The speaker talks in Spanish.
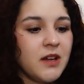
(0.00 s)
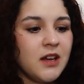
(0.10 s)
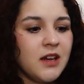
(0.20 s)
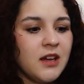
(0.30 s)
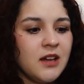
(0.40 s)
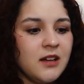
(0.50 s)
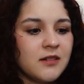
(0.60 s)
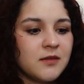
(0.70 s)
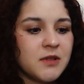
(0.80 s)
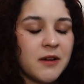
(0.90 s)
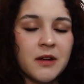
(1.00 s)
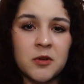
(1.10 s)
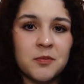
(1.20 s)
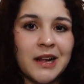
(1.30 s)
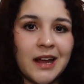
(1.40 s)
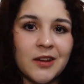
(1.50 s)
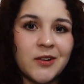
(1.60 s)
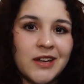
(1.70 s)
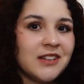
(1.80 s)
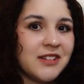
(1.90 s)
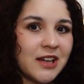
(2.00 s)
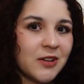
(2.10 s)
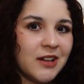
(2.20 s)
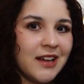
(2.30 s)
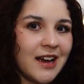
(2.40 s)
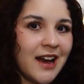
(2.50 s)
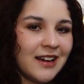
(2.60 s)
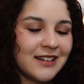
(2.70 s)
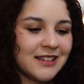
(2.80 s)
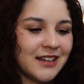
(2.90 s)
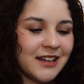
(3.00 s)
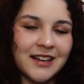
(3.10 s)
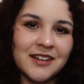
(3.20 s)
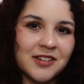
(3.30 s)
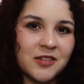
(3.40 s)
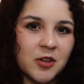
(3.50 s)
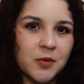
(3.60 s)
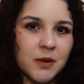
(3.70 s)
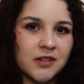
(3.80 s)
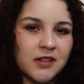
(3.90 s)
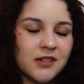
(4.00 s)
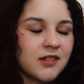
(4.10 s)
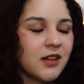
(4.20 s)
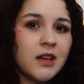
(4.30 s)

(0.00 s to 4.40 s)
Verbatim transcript: Y ya habíamos peleado iniciando el día eh, esas dos veces.